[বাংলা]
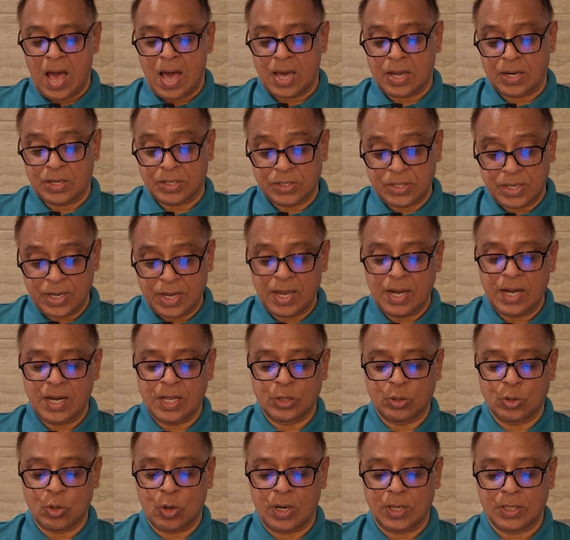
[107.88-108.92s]
আর সেখানে
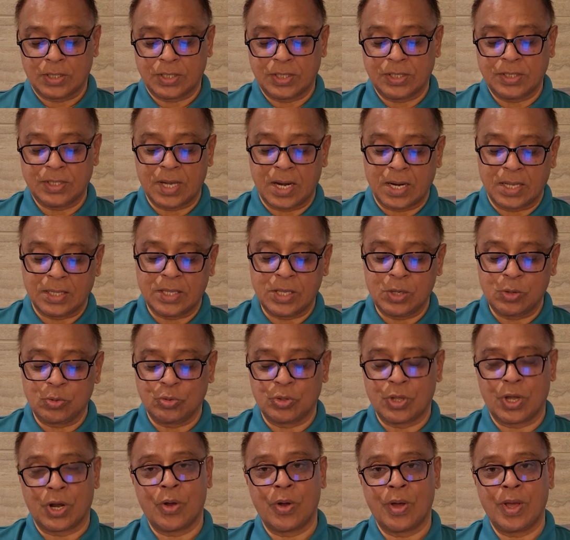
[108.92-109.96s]
তল্লাশি চালাতেই
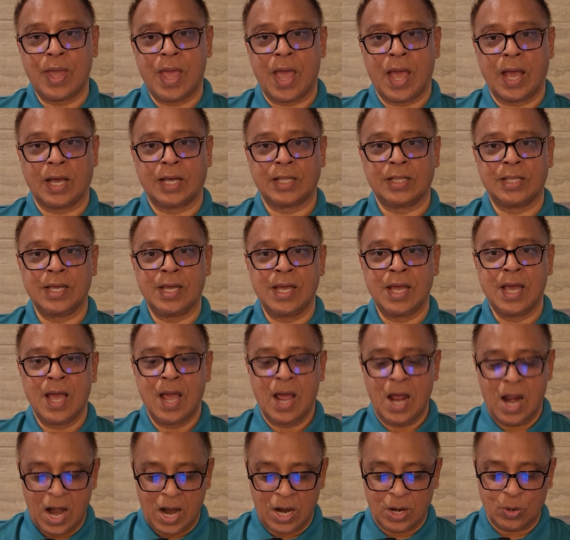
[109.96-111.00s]
উদ্ধার হয় একাধিক
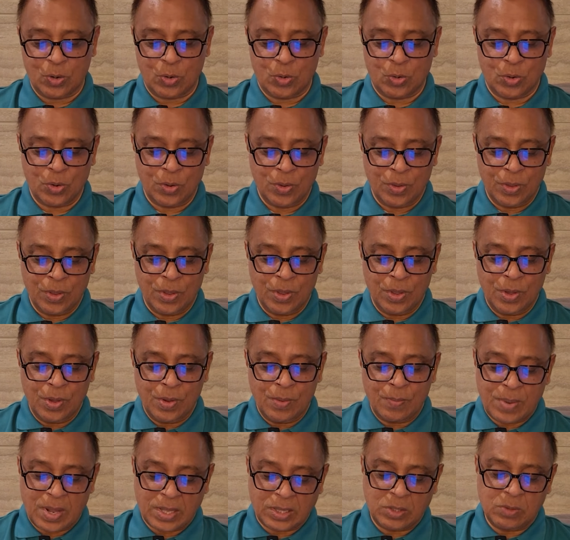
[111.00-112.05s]
হাড়গোড়
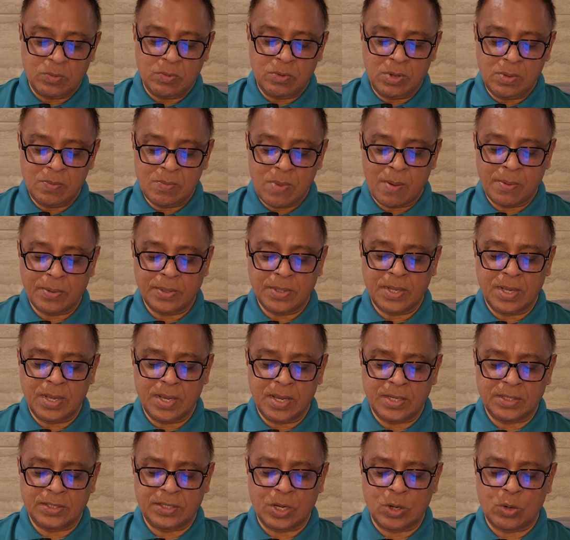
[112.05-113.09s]
প্রাথমিকভাবে
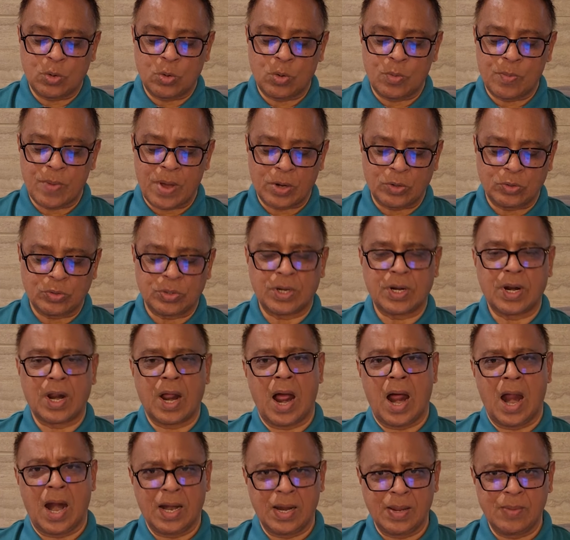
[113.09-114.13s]
সেগুলো মানুষের
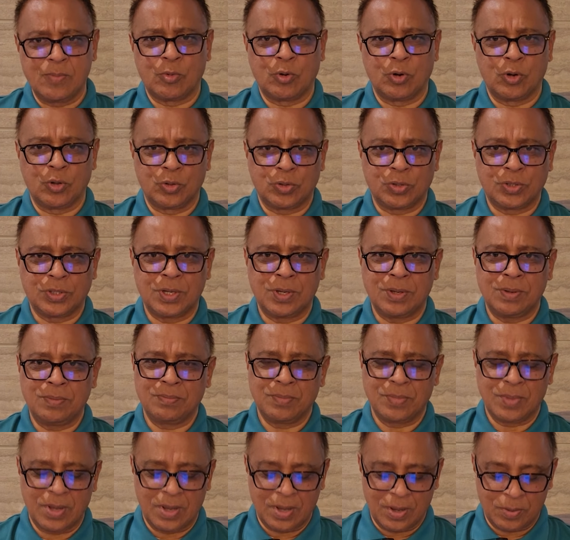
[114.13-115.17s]
হাড়ি মনে হচ্ছে
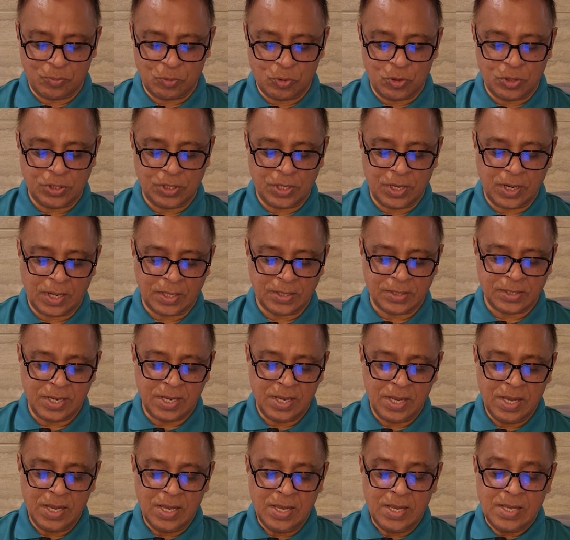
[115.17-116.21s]
পুলিশের কাছে
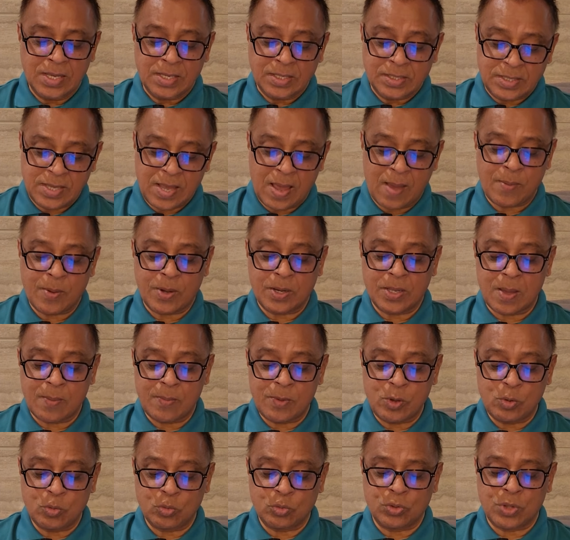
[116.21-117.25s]
সিএমের
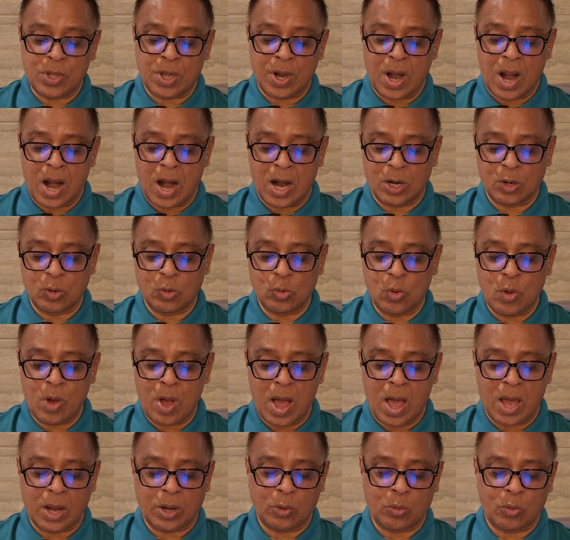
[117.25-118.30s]
দাবি উদ্ধার হাড়গুলো
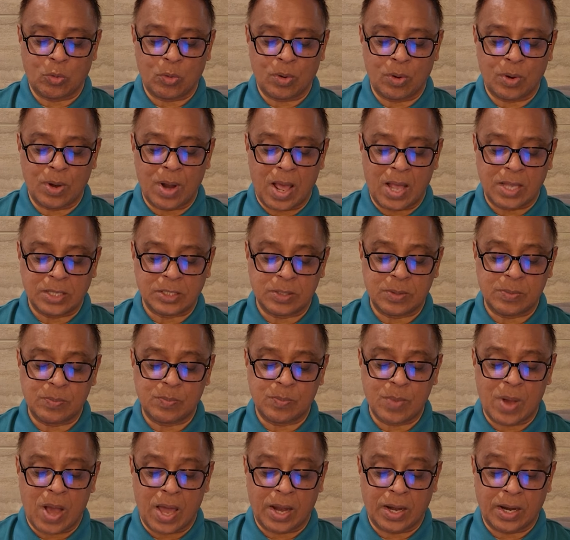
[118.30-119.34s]
আনারুল আজিম
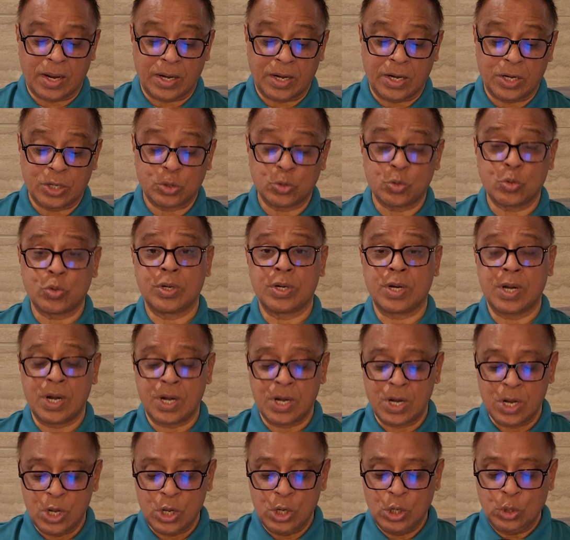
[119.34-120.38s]
আনারের শরীরের
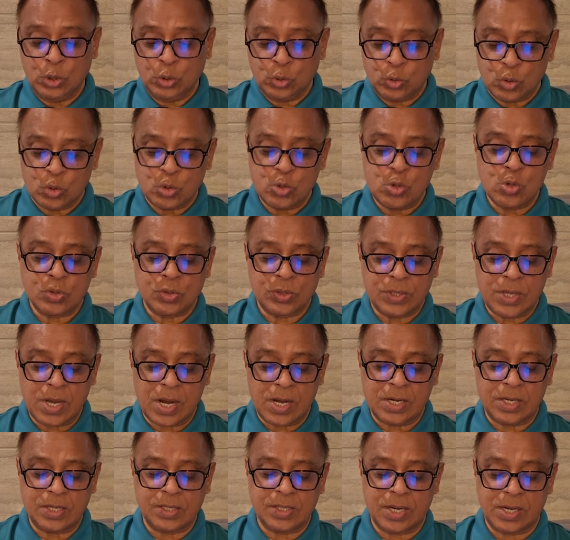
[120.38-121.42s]
যদিও
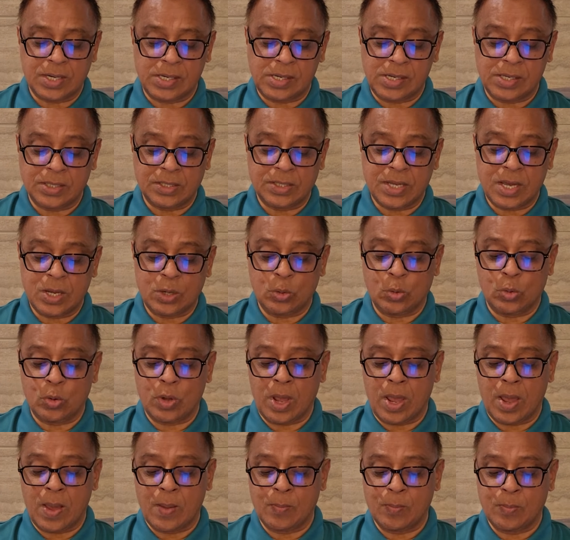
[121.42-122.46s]
সিআইডি জানিয়েছে এগুলো
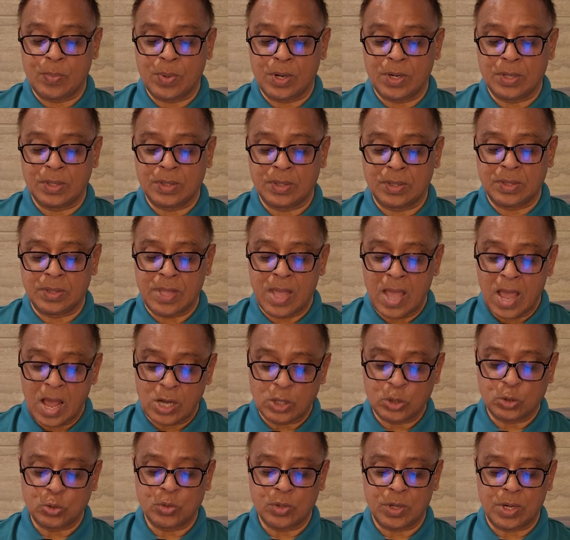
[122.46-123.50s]
এমপির
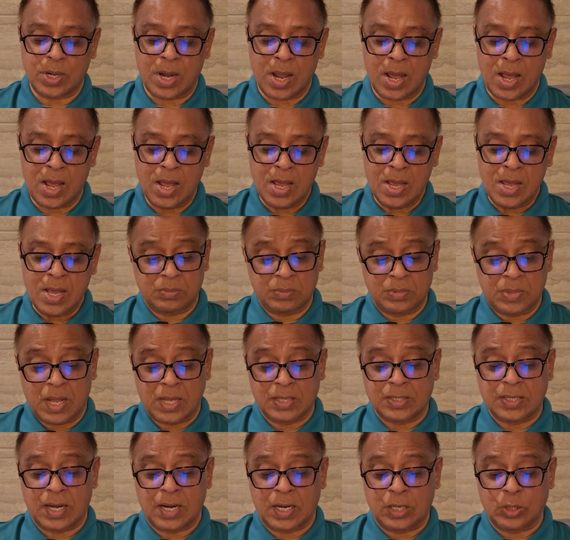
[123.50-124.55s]
দেহাংশ কিনা তা
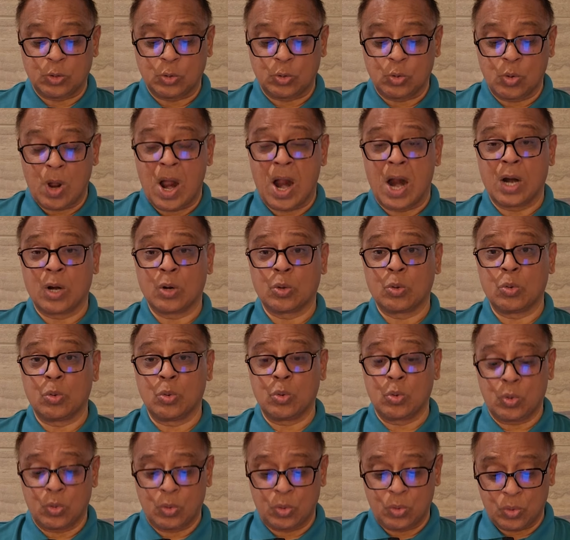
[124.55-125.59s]
জানার জন্য
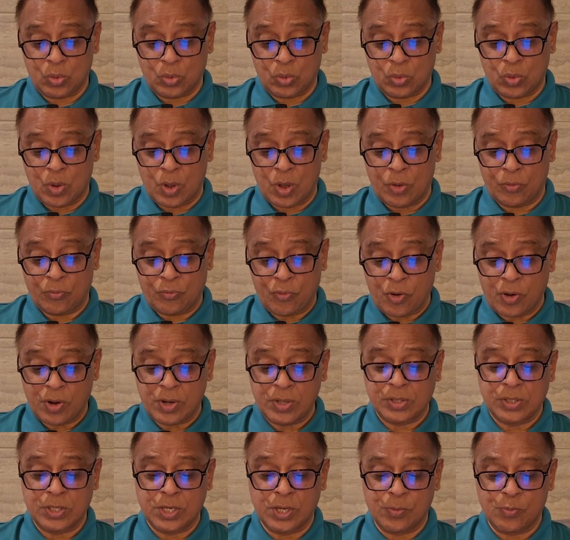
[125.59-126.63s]
হাড়গুলো
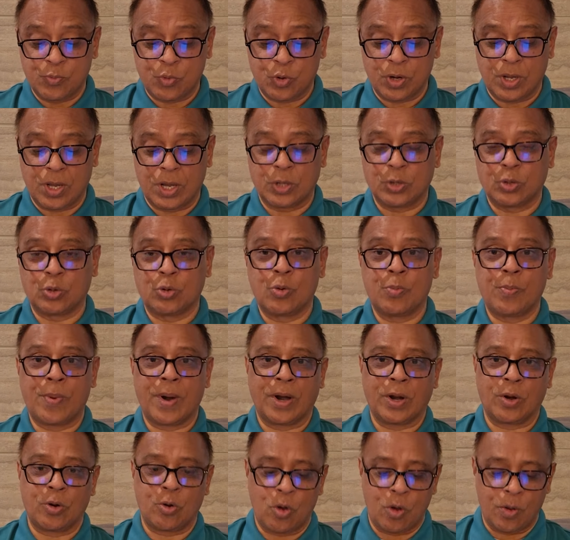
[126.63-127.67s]
ফরেন্সিক পরীক্ষার জন্য
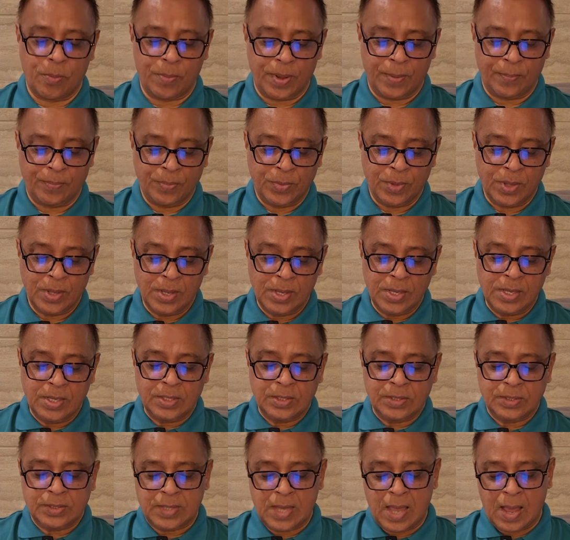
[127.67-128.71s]
পাঠানো হবে
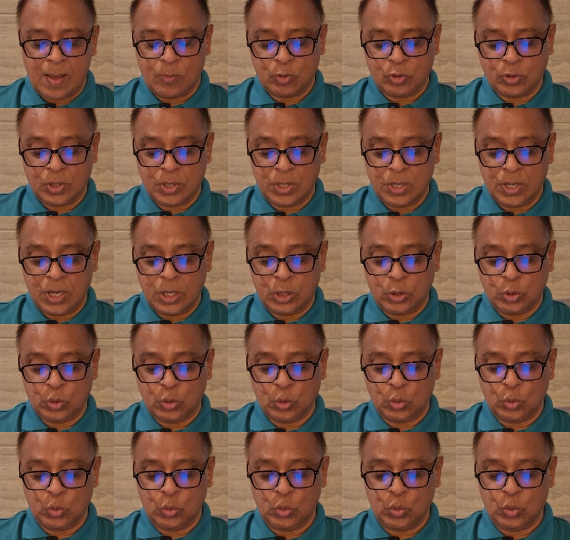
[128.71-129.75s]
সিয়াম হোসেনকে
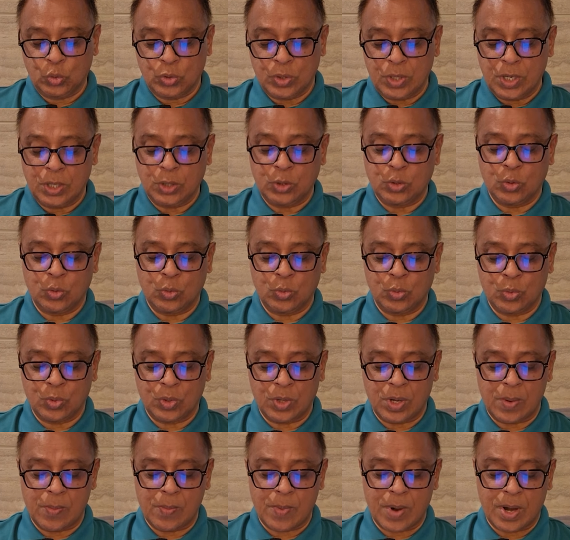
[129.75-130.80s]
চোদ্দ দিনের জন্য
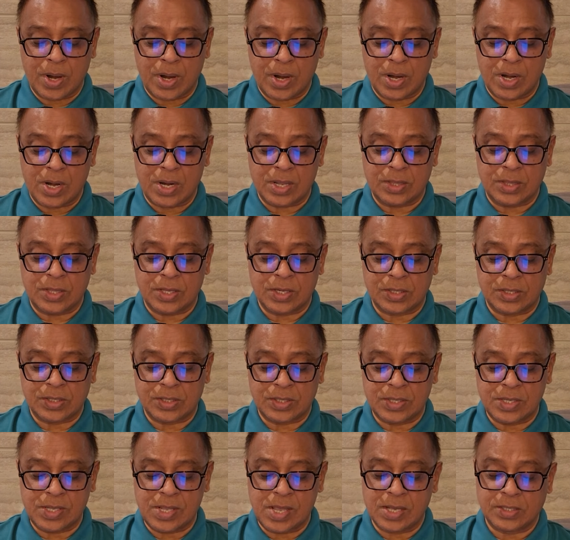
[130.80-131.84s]
রিমান্ডের নির্দেশ
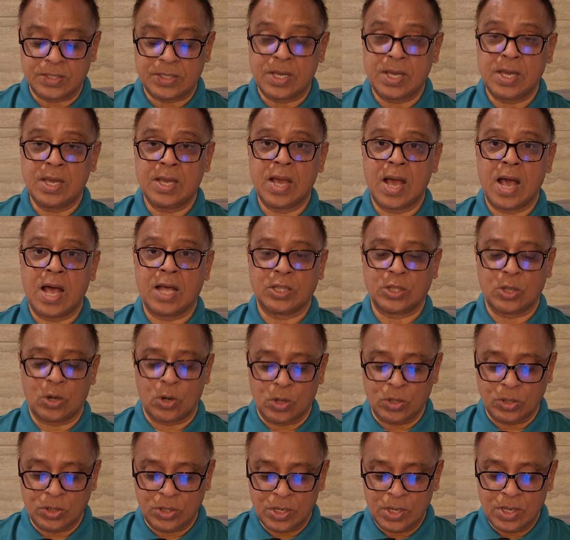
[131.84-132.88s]
দিয়েছে
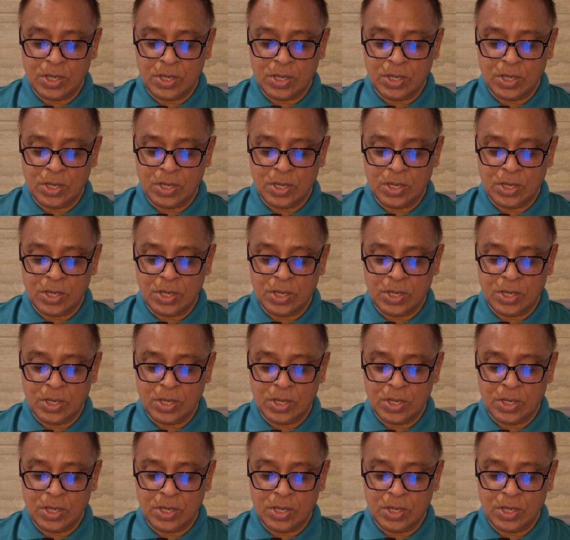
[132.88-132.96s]
আদালত